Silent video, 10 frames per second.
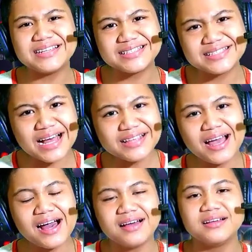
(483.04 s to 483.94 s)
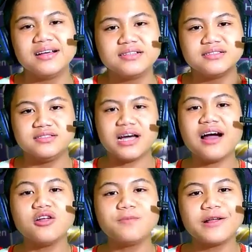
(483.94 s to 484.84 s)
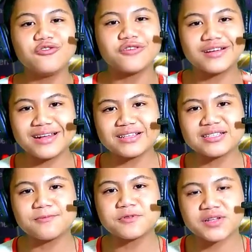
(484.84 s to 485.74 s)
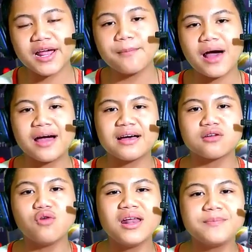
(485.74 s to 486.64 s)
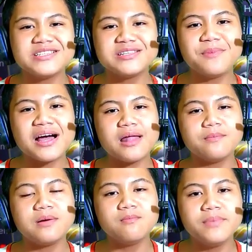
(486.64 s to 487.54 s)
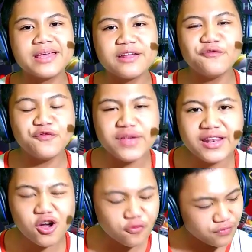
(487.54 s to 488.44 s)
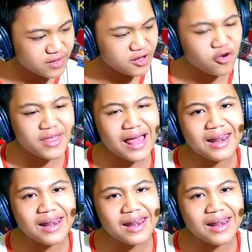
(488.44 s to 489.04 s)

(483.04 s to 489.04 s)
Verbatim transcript: di sini saja. Jangan lupa untuk klik subscribe agar gue lebih semangat membuat video-video